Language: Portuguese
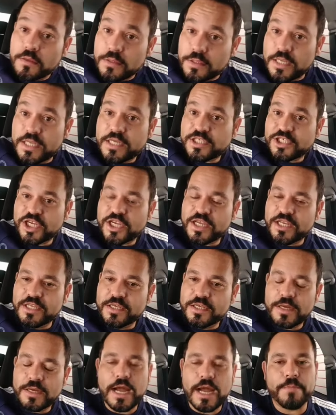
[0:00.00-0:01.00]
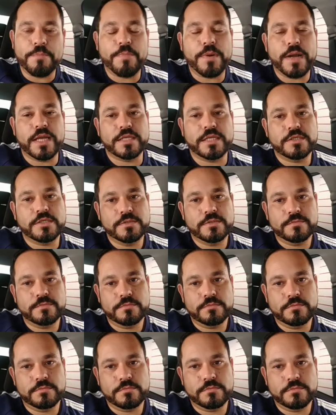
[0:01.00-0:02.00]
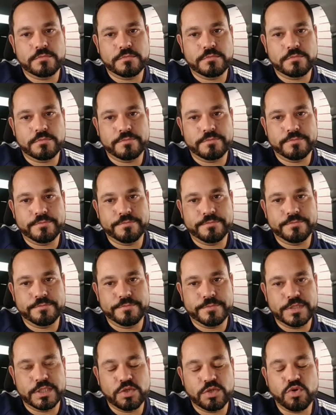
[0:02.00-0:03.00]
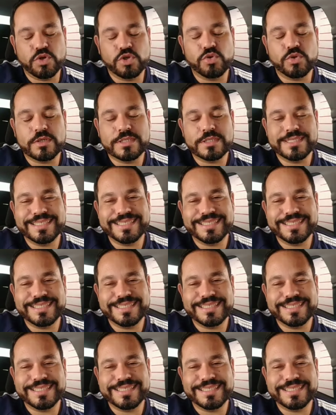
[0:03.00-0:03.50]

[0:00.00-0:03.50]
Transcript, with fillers: Deixei ali, rapaz. Quando